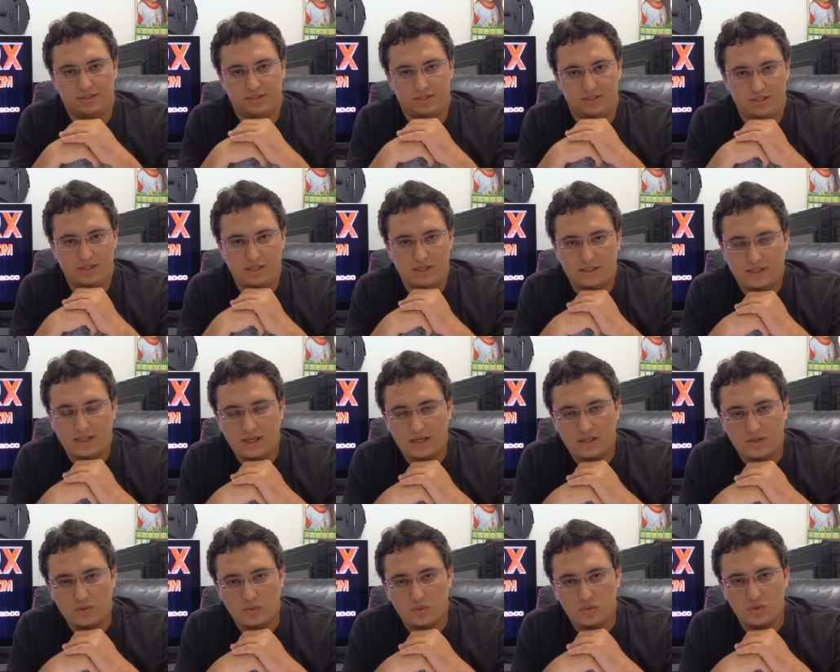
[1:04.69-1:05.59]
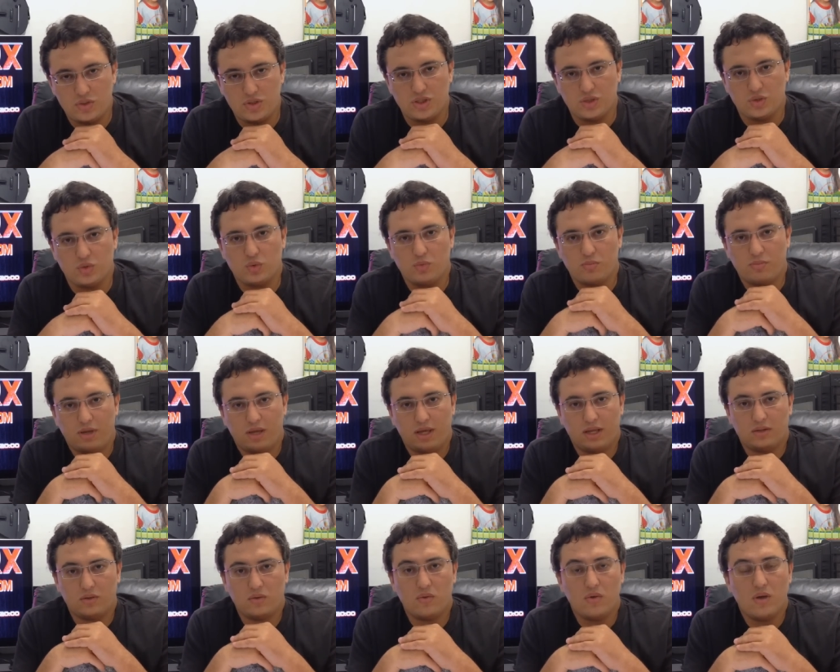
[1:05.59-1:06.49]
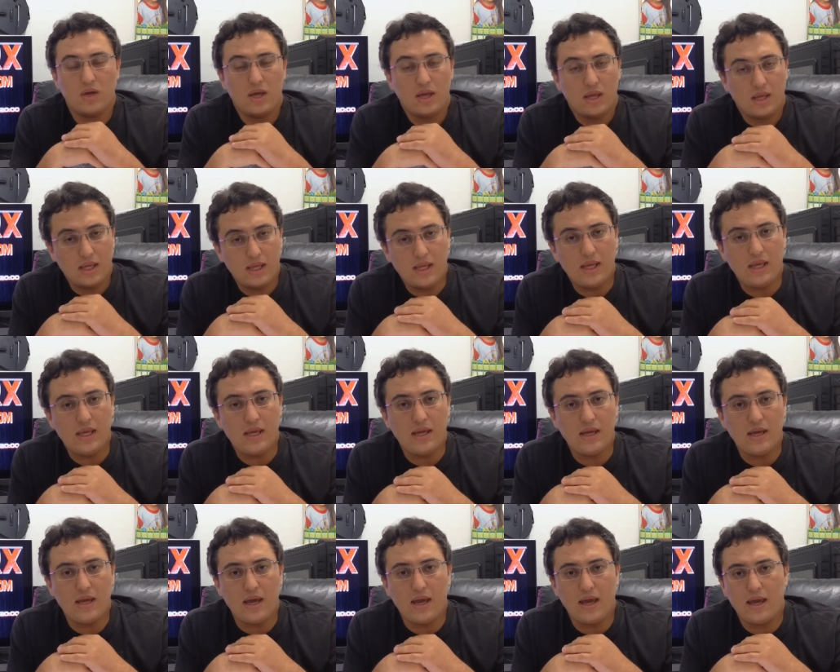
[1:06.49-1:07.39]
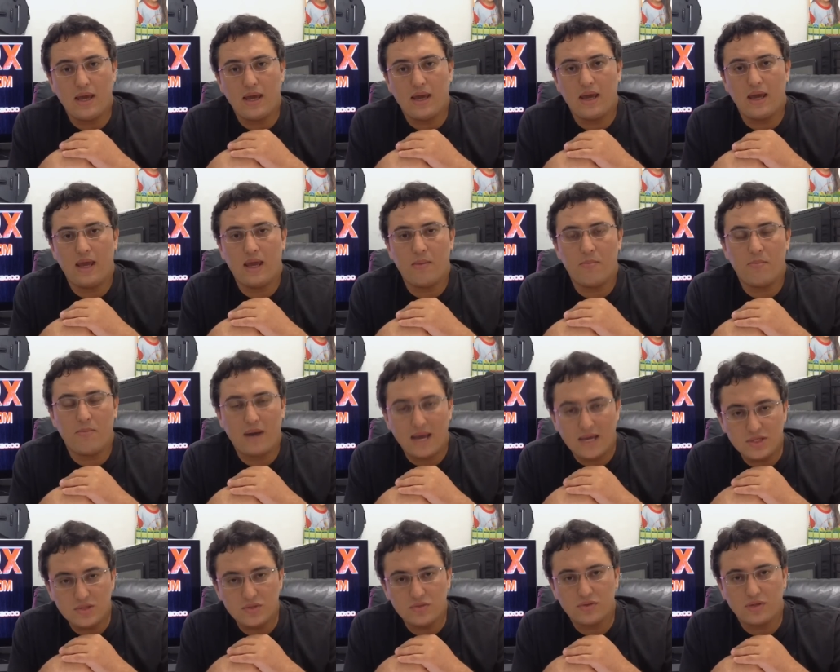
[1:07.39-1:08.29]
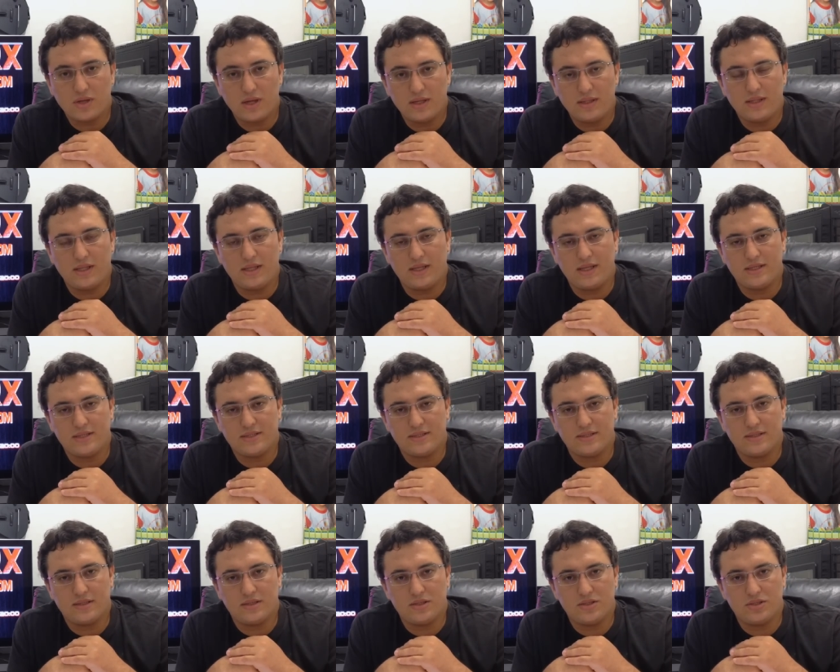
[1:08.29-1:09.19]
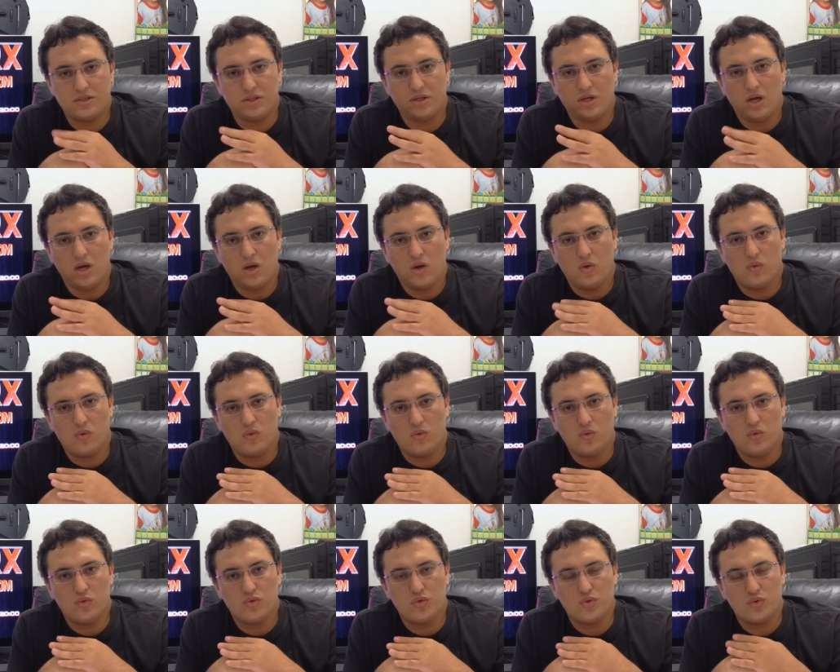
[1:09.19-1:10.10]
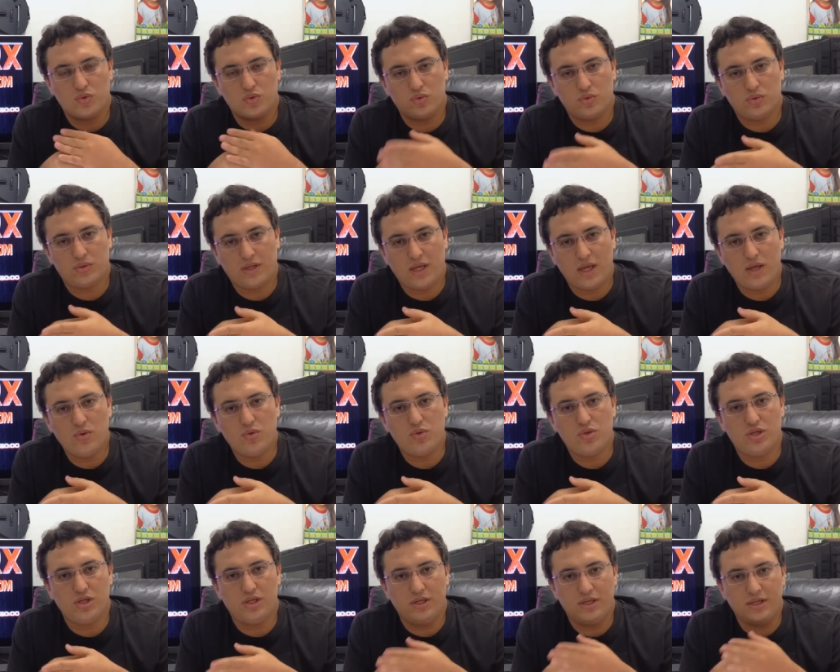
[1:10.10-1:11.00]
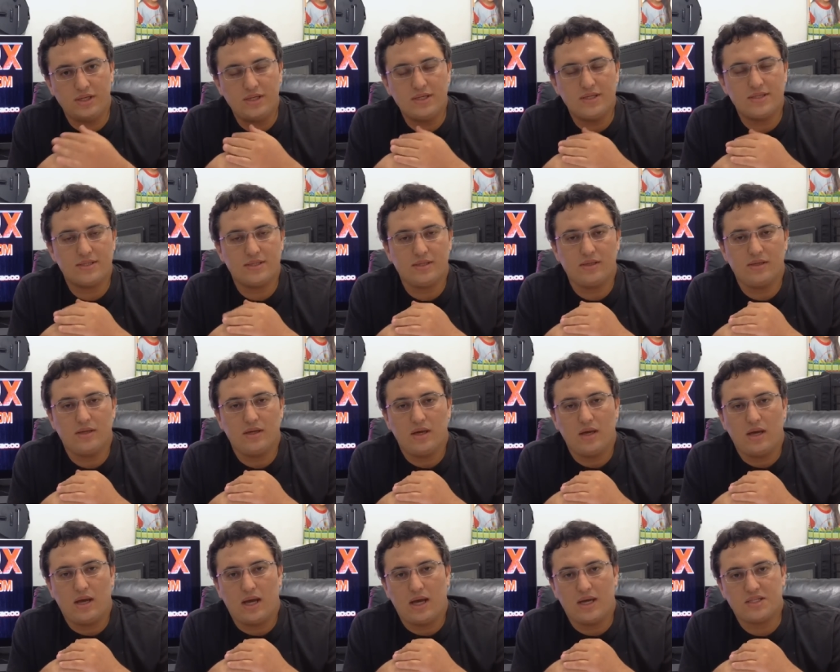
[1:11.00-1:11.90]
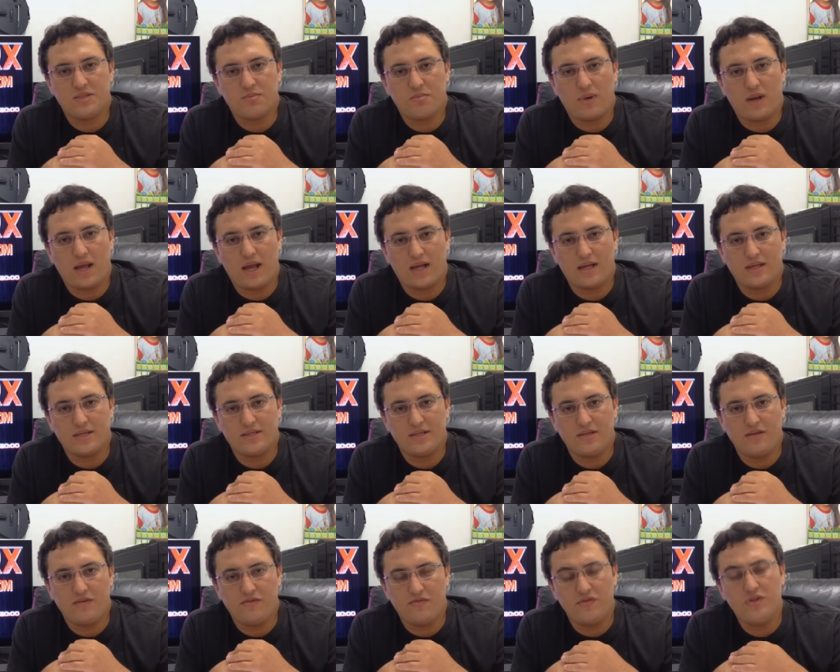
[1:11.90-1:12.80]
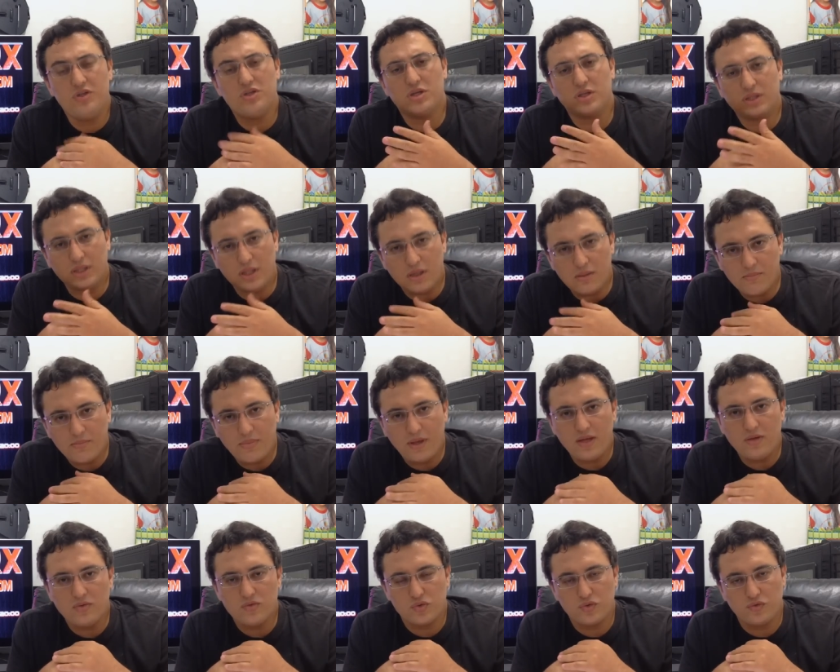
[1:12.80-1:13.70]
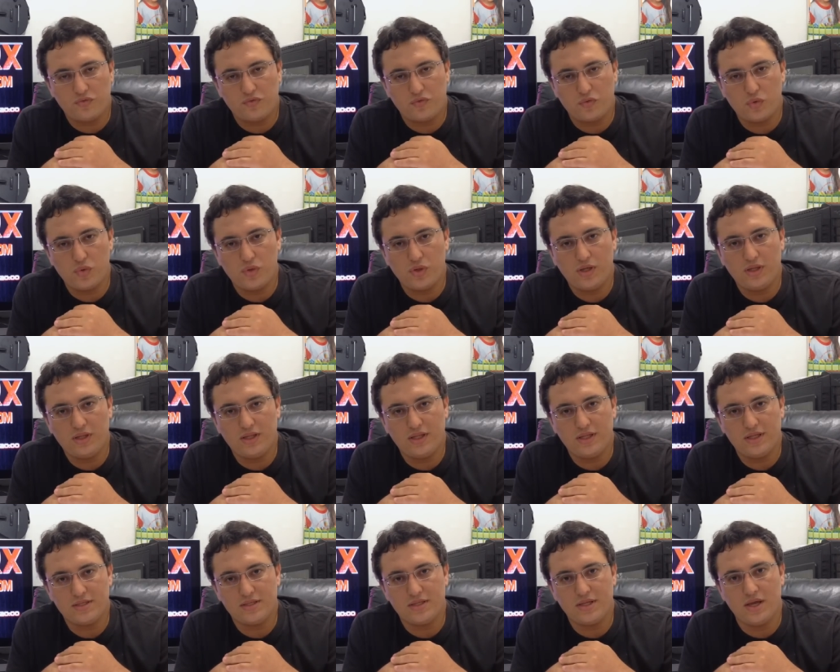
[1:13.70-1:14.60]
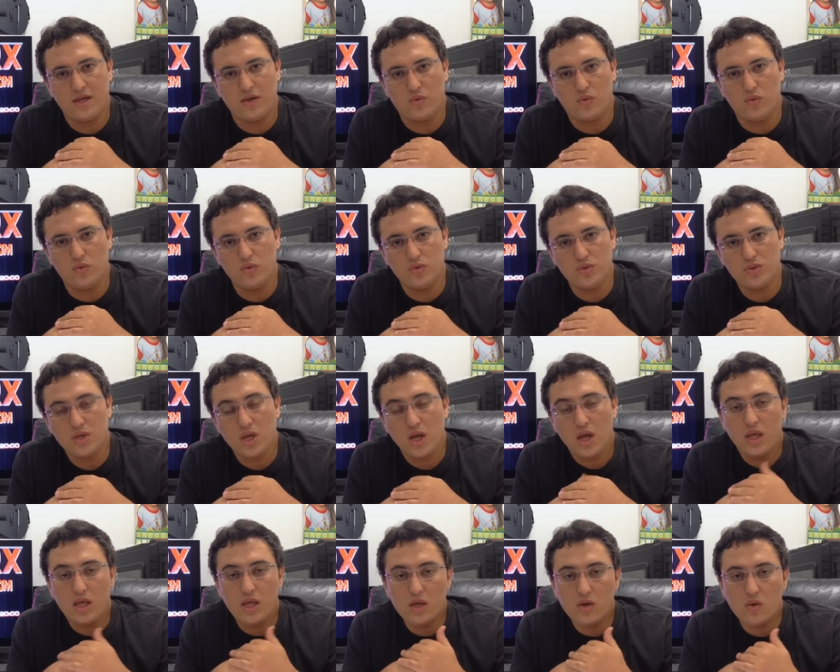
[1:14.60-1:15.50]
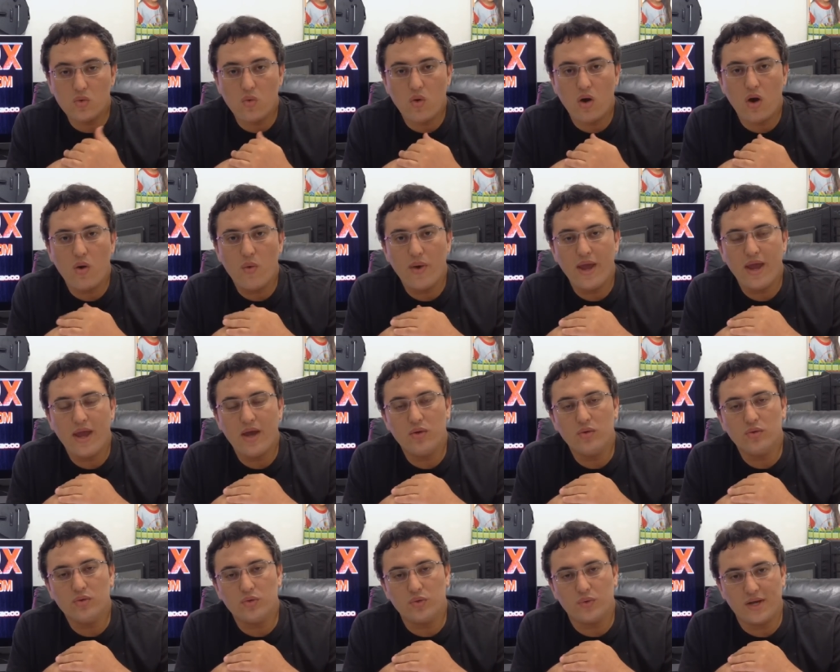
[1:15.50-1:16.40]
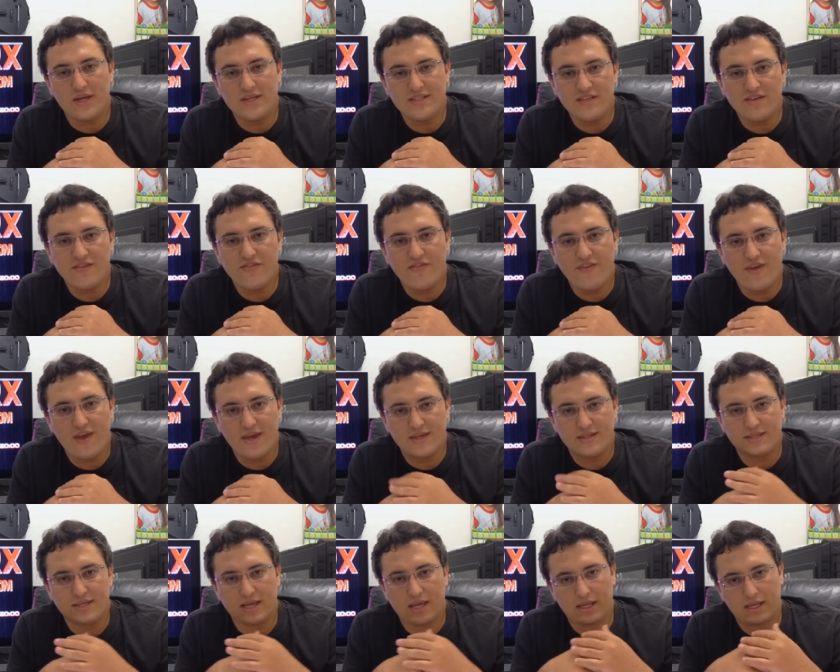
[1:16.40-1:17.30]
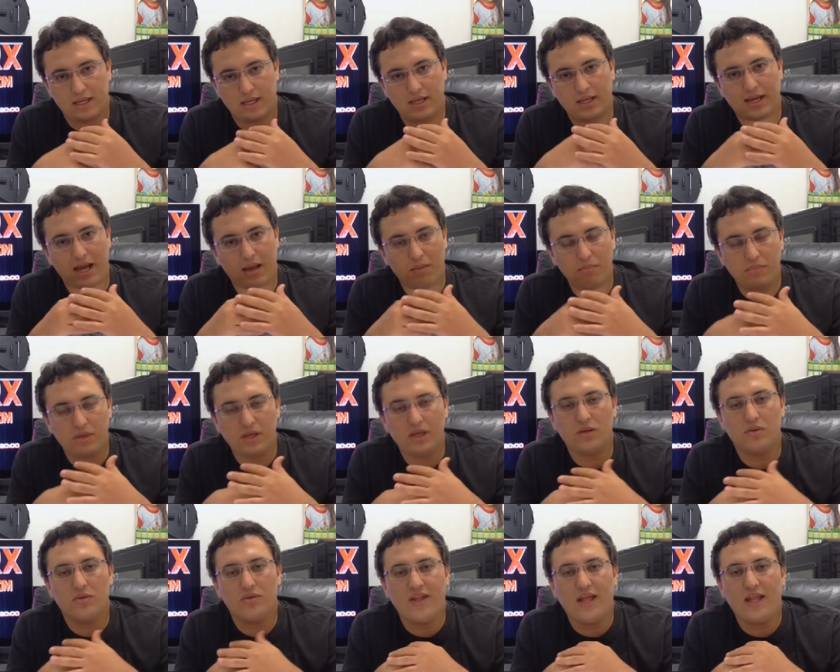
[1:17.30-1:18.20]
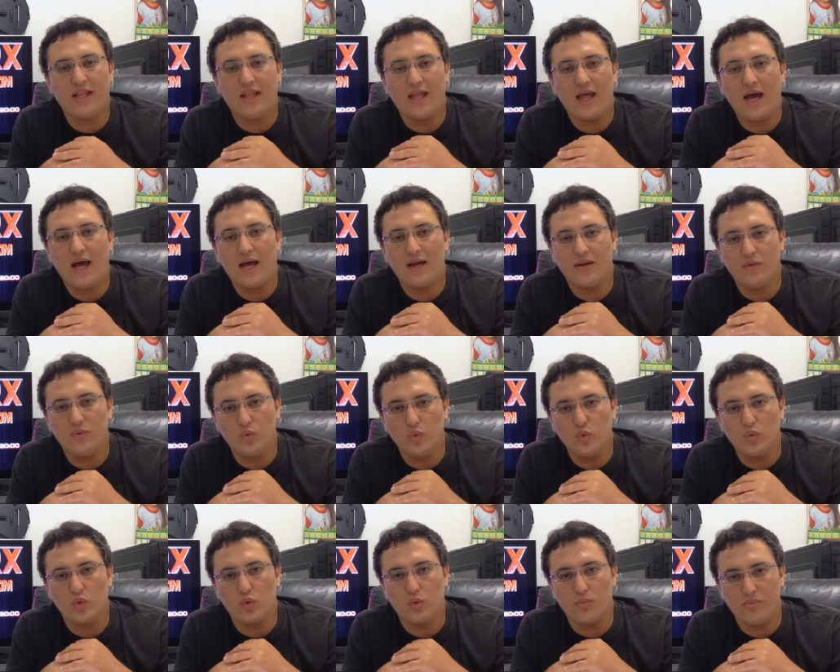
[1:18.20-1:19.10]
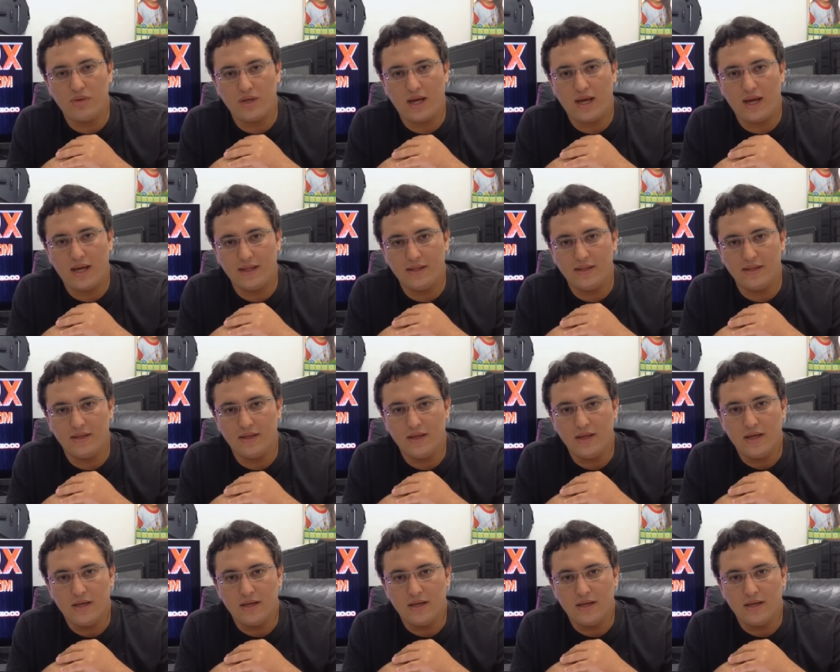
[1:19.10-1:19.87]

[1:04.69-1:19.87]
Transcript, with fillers: sim a tecnologia do Mental e é, é, é mais do que interessante o, o, quem utiliza as placas NVIDIA também usufruírem desse recurso, igual é o TrazFX, que é aquele cabelo da Lara no Tomb Raider,